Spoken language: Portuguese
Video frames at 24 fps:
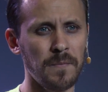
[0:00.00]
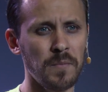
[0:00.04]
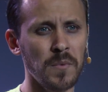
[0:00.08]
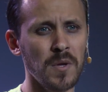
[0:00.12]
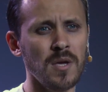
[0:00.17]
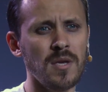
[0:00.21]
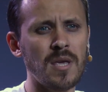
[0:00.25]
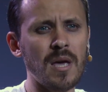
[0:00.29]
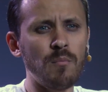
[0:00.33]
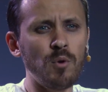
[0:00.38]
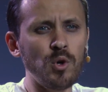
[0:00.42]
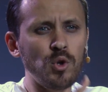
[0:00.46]

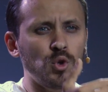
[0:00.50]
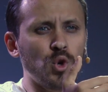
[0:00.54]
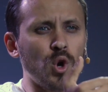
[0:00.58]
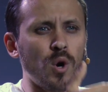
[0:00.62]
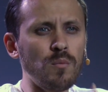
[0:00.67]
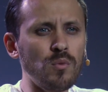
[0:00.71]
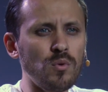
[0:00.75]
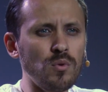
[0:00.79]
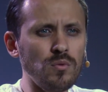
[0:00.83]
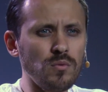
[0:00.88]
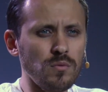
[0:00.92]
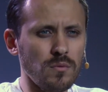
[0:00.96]
E é muito
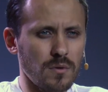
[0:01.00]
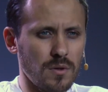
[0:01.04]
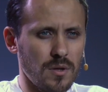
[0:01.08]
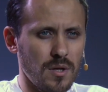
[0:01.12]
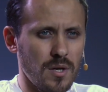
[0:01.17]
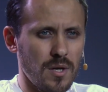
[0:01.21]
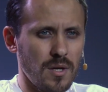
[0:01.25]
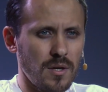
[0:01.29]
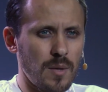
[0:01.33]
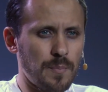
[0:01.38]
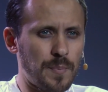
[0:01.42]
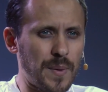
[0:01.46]
comum
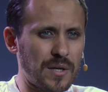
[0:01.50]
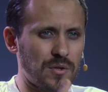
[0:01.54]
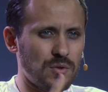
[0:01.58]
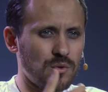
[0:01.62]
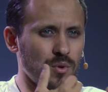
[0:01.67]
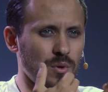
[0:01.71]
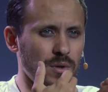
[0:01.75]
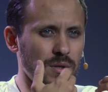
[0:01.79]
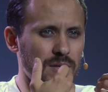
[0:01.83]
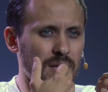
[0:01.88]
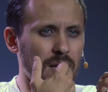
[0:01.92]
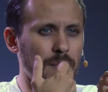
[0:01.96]
que
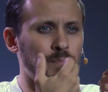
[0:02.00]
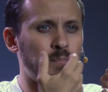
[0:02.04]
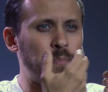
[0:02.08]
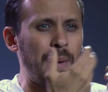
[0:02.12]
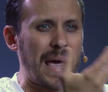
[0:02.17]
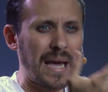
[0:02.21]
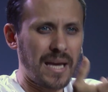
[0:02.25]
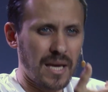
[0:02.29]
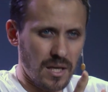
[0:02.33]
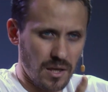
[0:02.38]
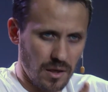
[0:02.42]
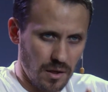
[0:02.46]
pastores
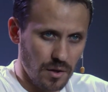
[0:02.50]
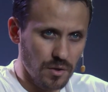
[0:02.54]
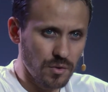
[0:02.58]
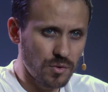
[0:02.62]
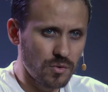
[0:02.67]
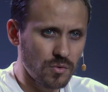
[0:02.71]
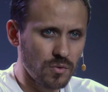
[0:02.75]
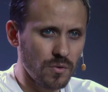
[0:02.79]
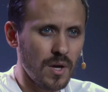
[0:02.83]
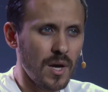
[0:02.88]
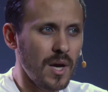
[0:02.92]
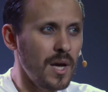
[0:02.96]
peguem
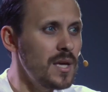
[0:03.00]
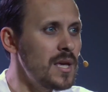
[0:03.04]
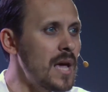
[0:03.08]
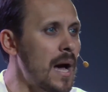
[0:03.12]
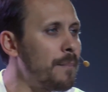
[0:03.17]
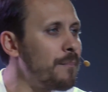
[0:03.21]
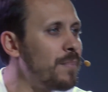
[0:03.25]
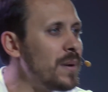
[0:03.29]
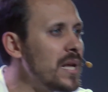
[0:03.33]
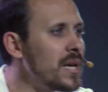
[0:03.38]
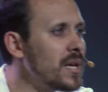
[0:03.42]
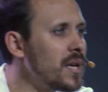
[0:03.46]
isso e
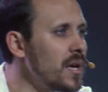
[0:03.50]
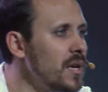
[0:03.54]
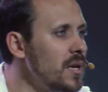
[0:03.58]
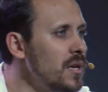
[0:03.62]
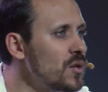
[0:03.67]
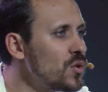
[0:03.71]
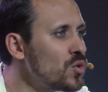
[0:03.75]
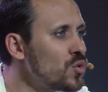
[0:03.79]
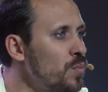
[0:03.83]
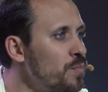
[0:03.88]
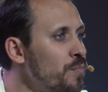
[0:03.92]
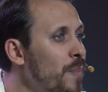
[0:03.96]
apliquem
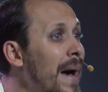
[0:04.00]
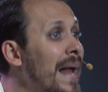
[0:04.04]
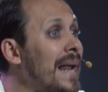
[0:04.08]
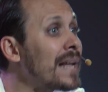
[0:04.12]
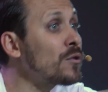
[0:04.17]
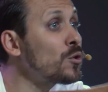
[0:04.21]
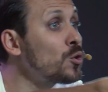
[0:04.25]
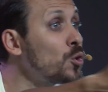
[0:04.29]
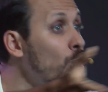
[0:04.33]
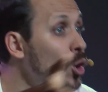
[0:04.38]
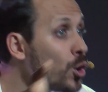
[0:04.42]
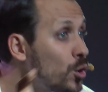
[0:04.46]
isso para
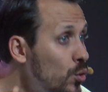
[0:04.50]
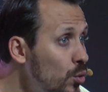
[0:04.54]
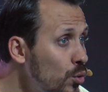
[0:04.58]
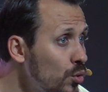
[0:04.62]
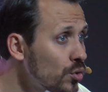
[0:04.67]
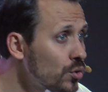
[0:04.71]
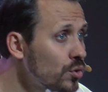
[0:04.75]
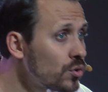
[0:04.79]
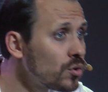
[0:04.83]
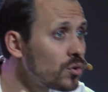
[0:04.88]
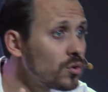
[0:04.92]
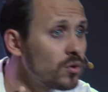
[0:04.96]

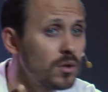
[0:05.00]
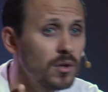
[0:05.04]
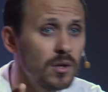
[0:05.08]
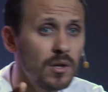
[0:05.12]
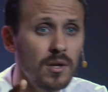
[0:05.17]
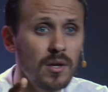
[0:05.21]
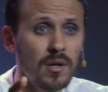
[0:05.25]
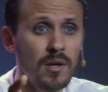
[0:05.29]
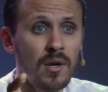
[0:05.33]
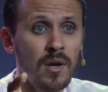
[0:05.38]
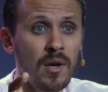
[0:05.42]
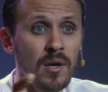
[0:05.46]
todos,
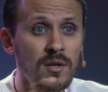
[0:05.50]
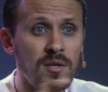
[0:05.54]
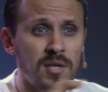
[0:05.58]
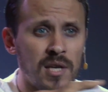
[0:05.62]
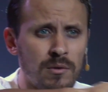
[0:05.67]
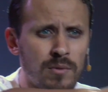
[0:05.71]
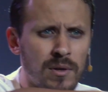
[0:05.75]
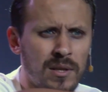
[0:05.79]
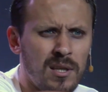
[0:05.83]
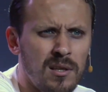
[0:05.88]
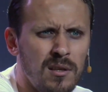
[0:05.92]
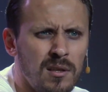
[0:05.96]
dizendo
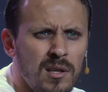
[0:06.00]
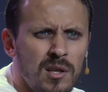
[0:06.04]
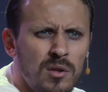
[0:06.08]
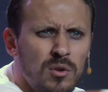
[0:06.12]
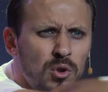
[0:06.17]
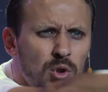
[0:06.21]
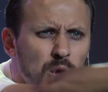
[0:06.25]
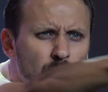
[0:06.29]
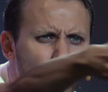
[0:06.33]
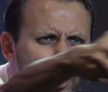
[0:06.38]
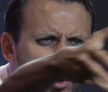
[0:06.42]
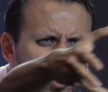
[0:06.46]
aqui que
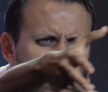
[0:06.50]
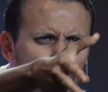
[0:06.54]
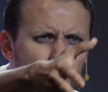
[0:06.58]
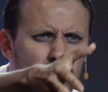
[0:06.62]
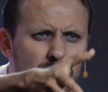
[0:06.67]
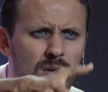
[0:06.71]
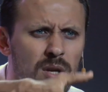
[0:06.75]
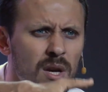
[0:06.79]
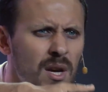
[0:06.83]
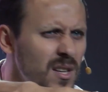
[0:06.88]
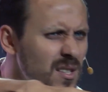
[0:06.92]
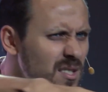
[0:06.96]

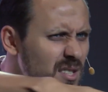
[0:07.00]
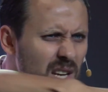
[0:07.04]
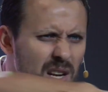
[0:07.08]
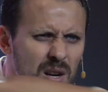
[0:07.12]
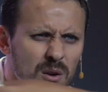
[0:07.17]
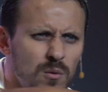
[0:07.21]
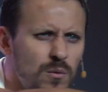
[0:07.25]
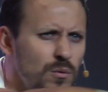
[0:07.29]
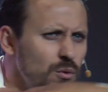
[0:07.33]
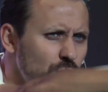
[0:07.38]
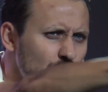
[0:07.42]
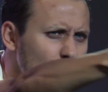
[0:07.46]
todos serão
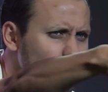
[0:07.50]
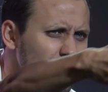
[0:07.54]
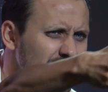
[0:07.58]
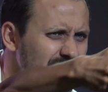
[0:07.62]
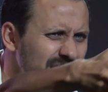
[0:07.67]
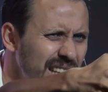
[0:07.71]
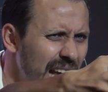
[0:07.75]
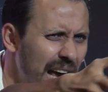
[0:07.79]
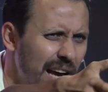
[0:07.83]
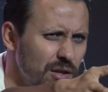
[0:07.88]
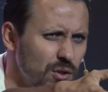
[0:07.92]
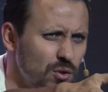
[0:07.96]
um
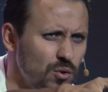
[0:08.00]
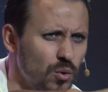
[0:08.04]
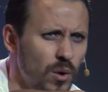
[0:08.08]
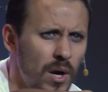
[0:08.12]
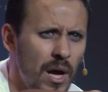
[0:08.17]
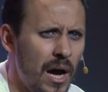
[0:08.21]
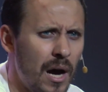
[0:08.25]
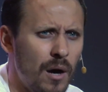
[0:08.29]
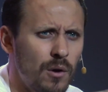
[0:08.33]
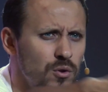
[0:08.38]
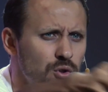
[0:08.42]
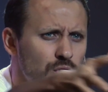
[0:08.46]
sucesso
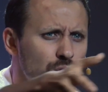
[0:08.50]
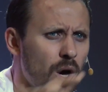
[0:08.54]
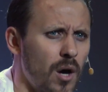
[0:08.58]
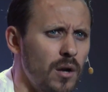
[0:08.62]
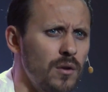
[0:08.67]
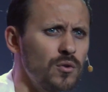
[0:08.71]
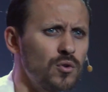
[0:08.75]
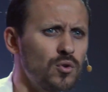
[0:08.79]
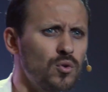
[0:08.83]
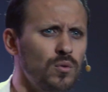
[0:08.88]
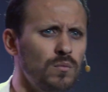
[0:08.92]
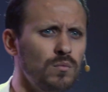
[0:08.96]
aos
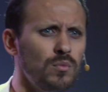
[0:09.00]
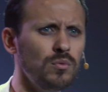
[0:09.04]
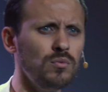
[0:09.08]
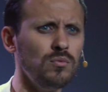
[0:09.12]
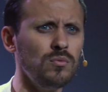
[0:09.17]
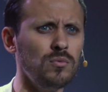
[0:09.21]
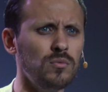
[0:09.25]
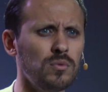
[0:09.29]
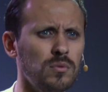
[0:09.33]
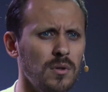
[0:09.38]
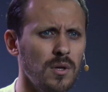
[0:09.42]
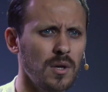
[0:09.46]
olhos do mundo.